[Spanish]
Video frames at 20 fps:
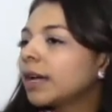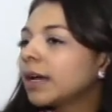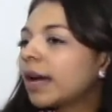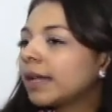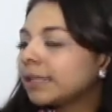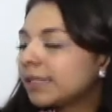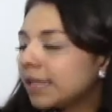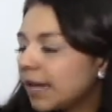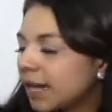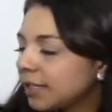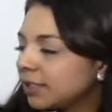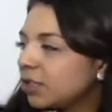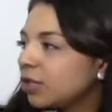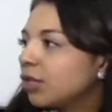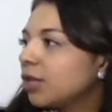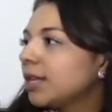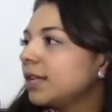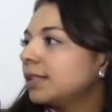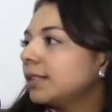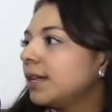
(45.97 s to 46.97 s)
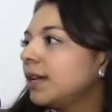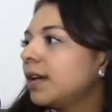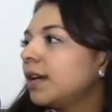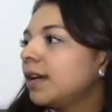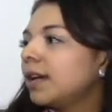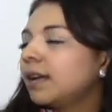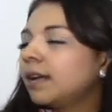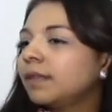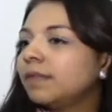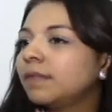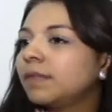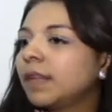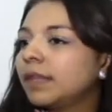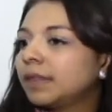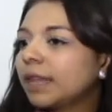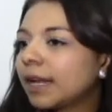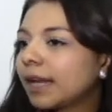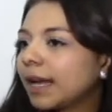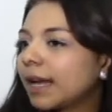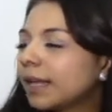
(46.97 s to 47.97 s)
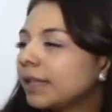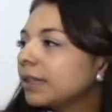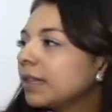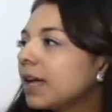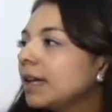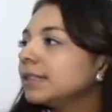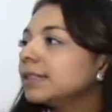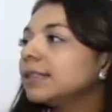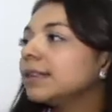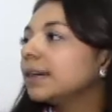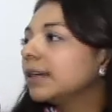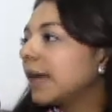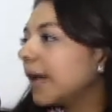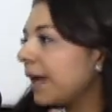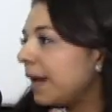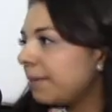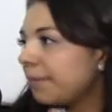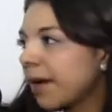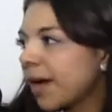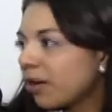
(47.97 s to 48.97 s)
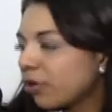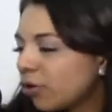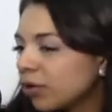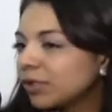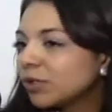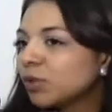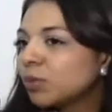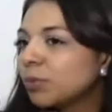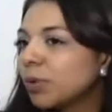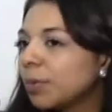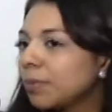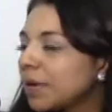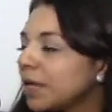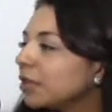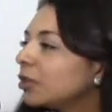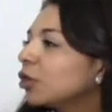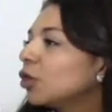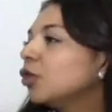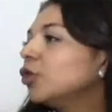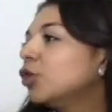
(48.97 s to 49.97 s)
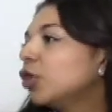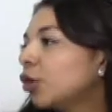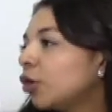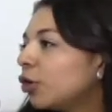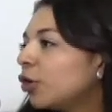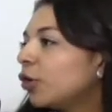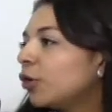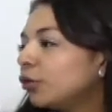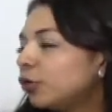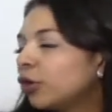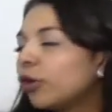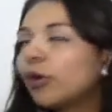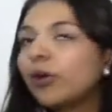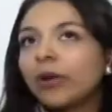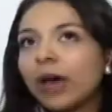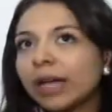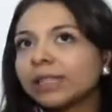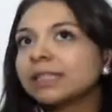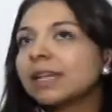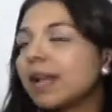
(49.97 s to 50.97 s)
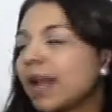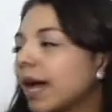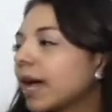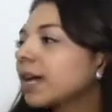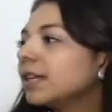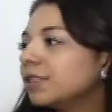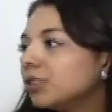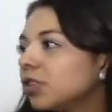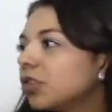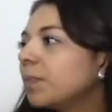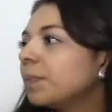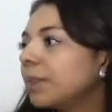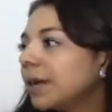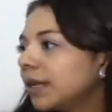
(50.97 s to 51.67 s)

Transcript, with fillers: cancelaciones de, tarjetas que el banco en su momento no, no hacen la gestión